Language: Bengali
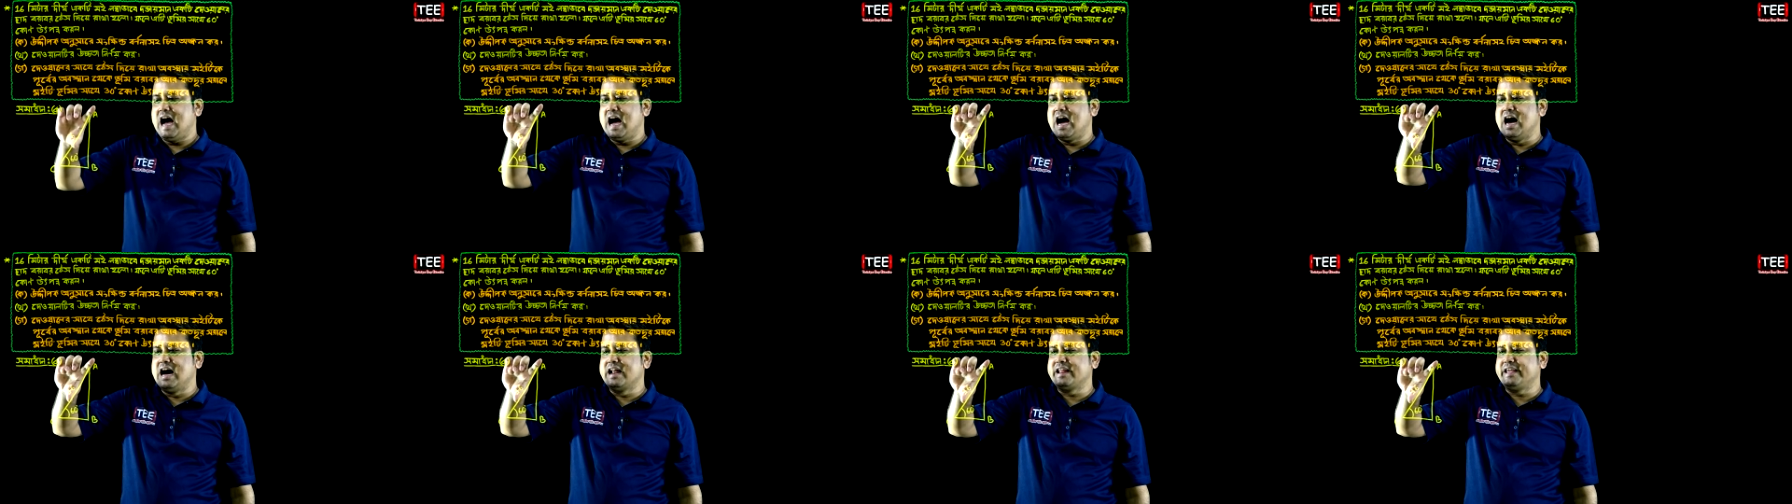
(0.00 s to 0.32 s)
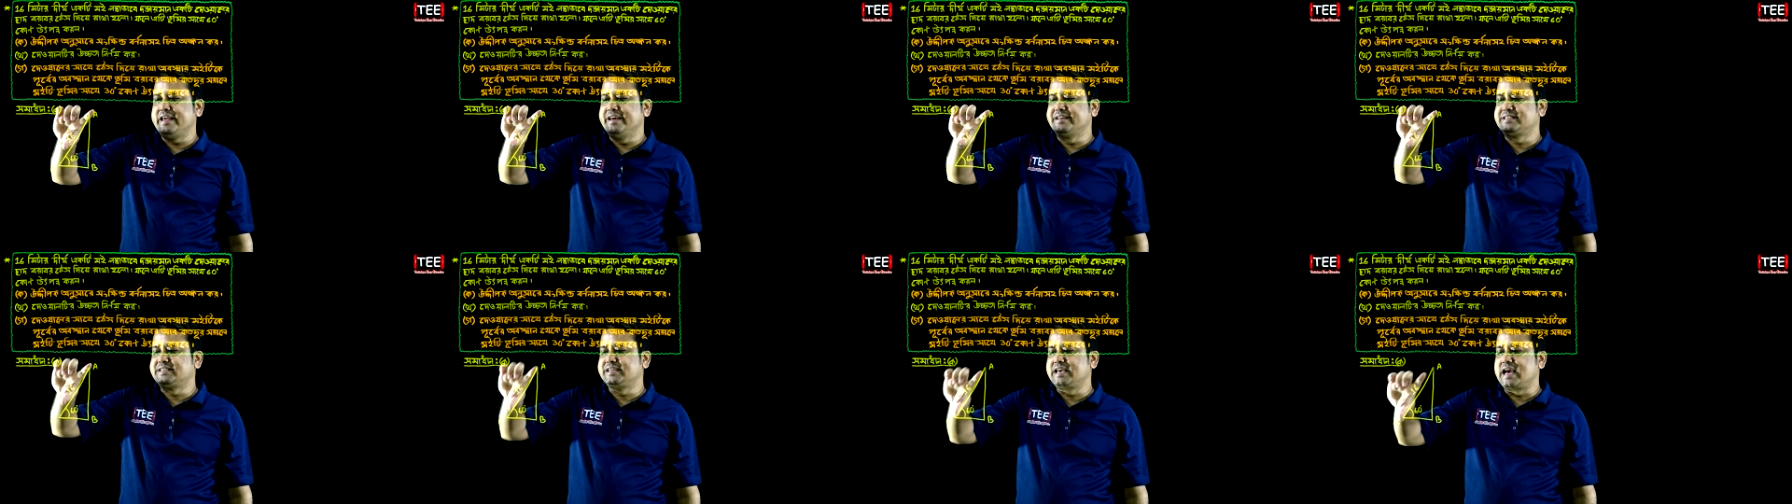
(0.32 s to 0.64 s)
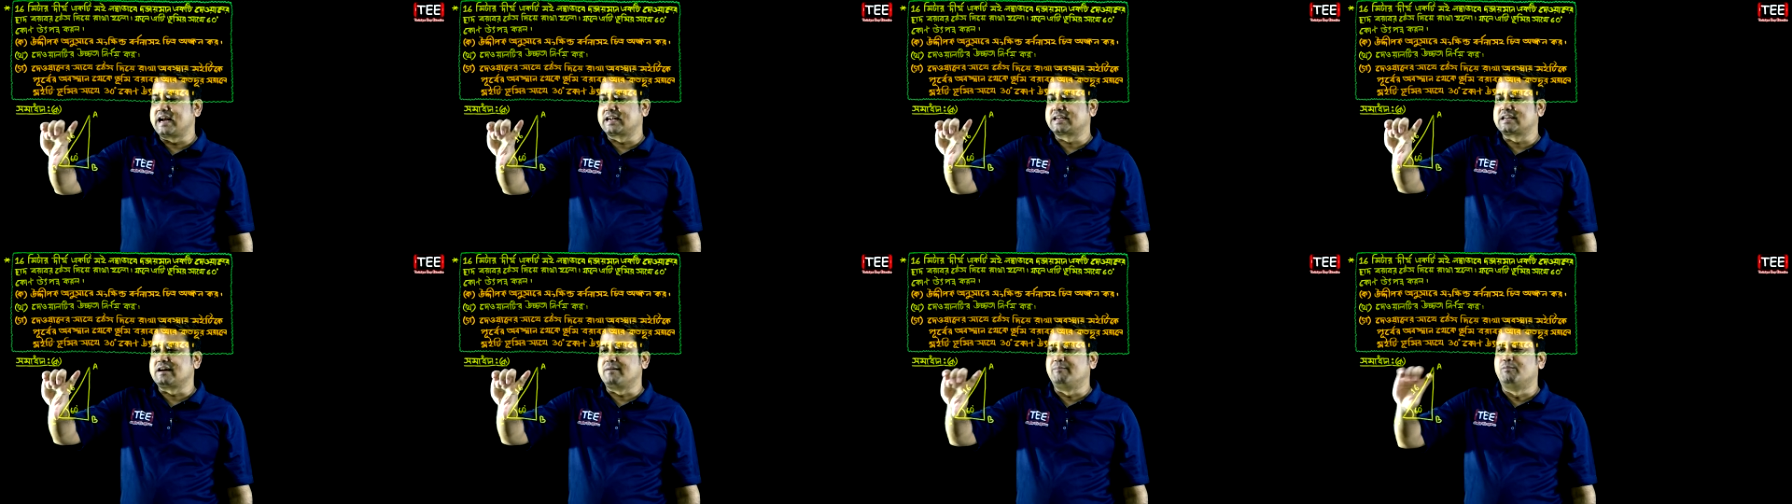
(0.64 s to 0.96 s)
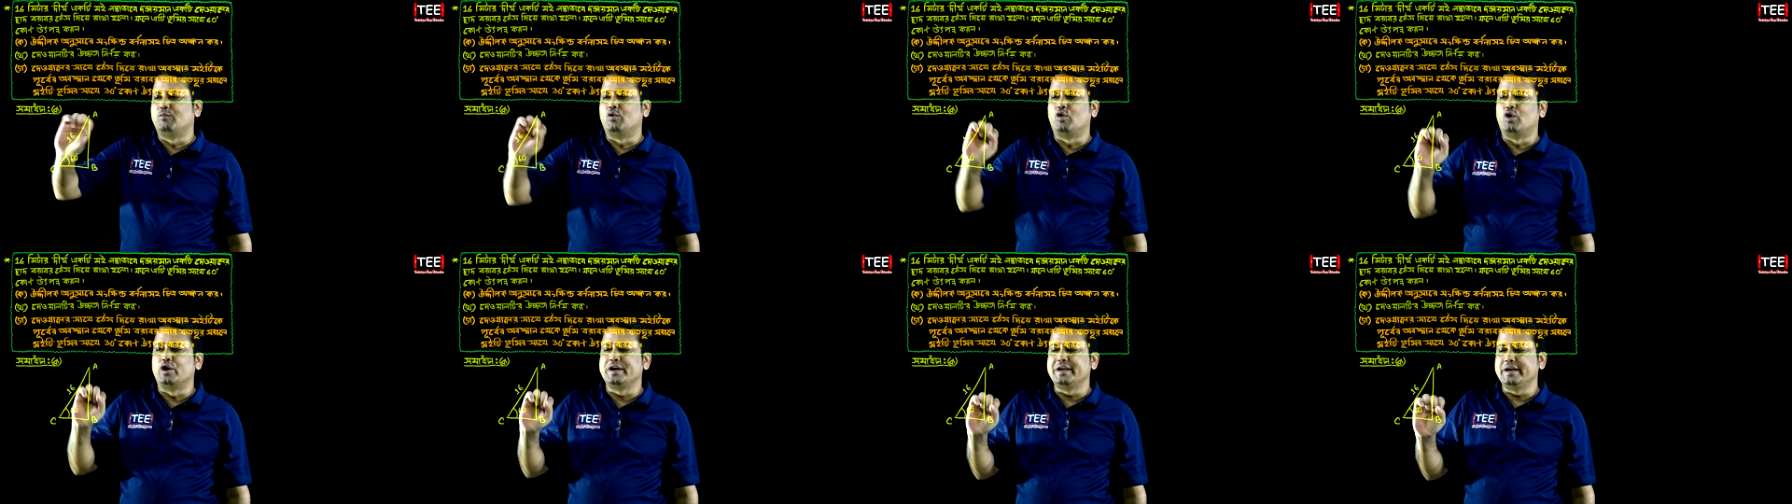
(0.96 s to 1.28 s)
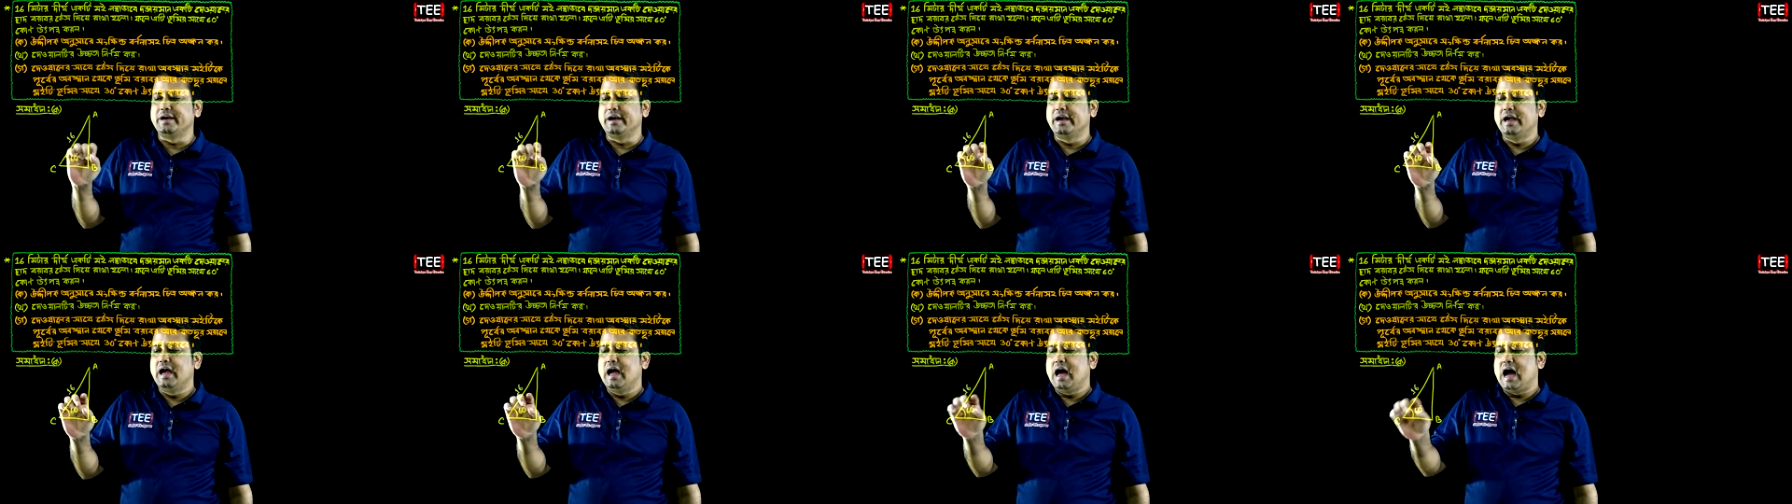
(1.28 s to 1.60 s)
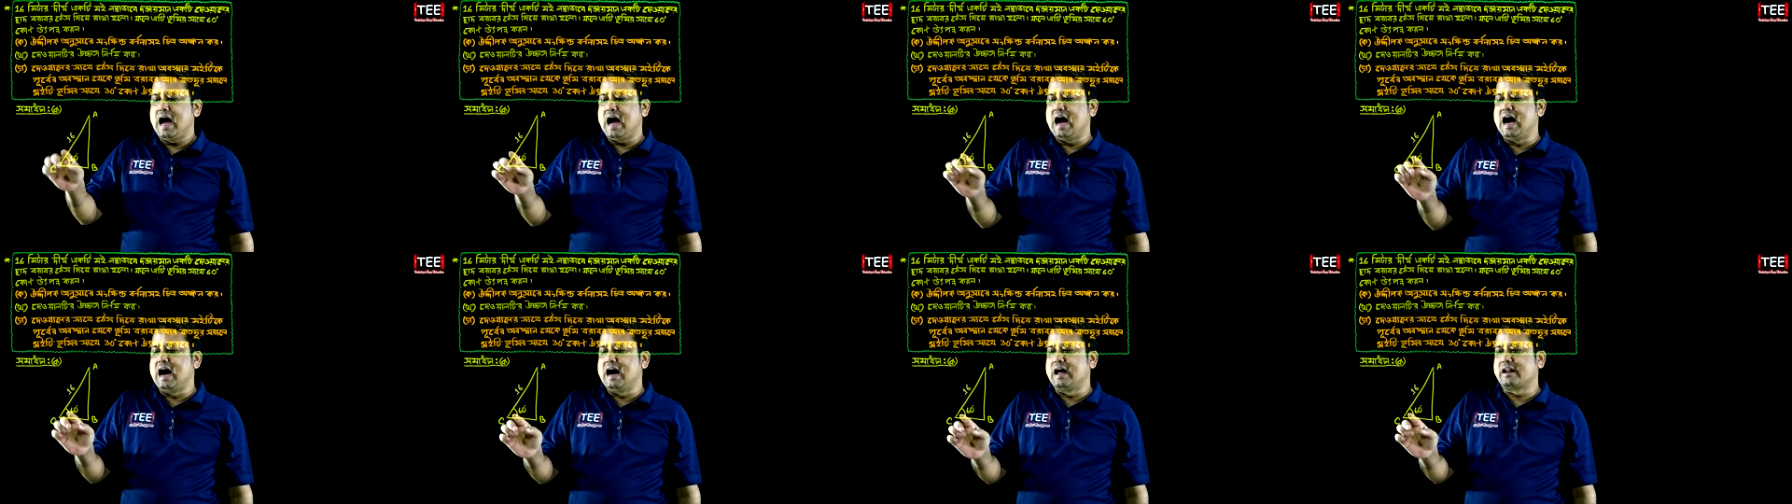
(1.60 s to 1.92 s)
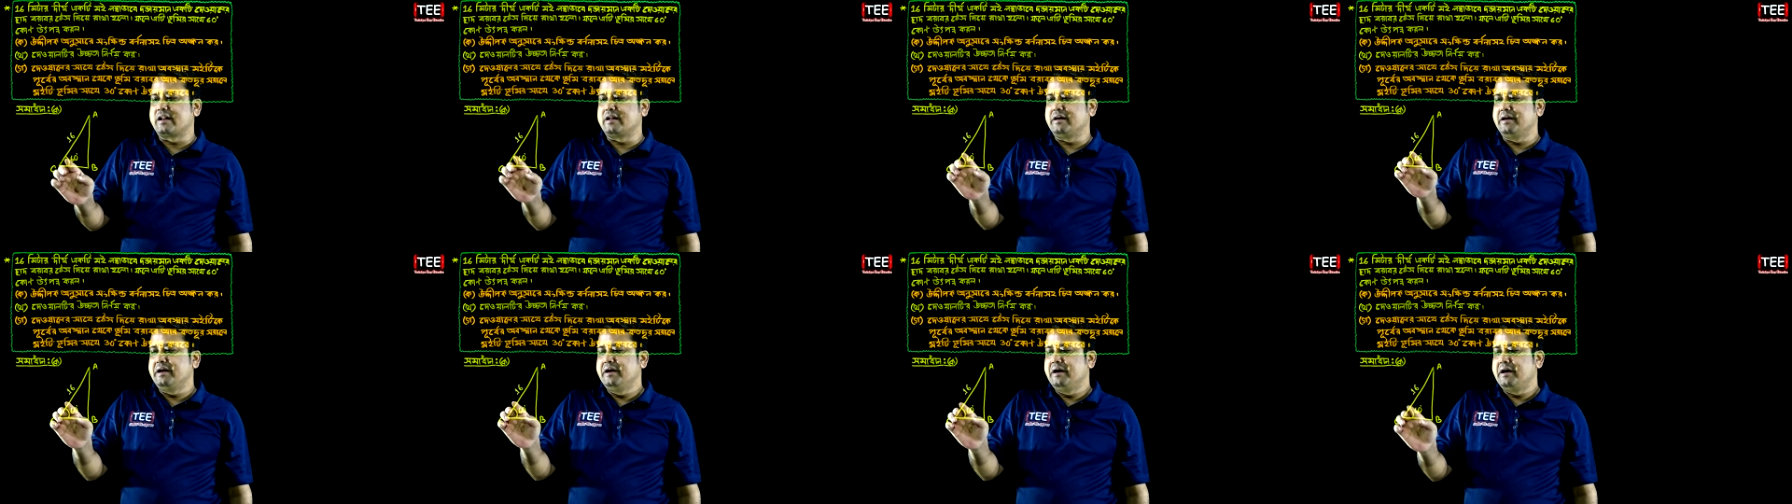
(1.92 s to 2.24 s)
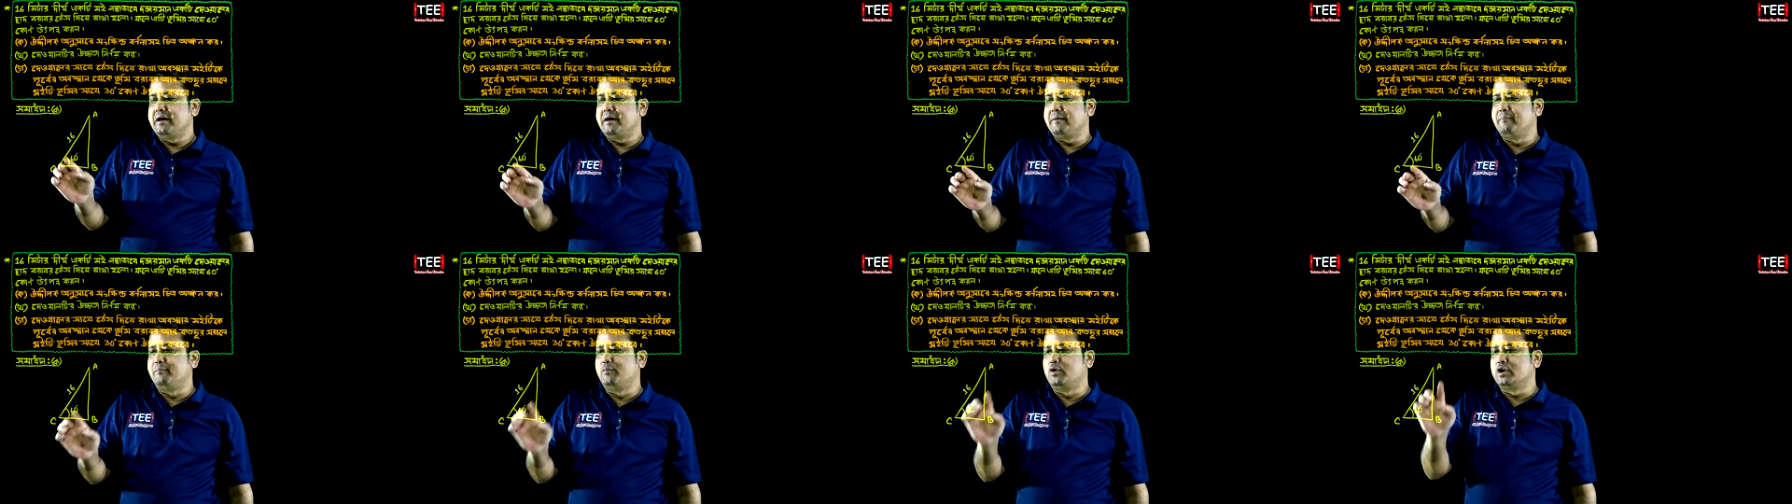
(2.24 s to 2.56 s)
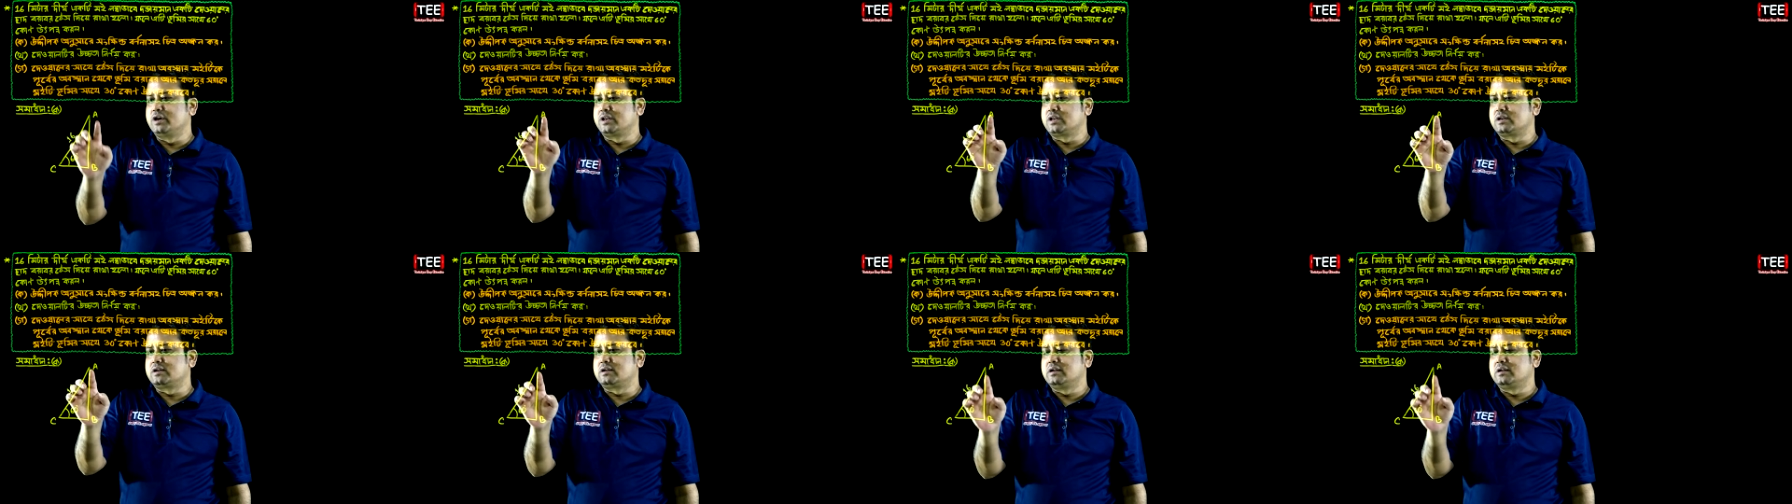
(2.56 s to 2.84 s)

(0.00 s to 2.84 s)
আর এসি একটা মই আর মই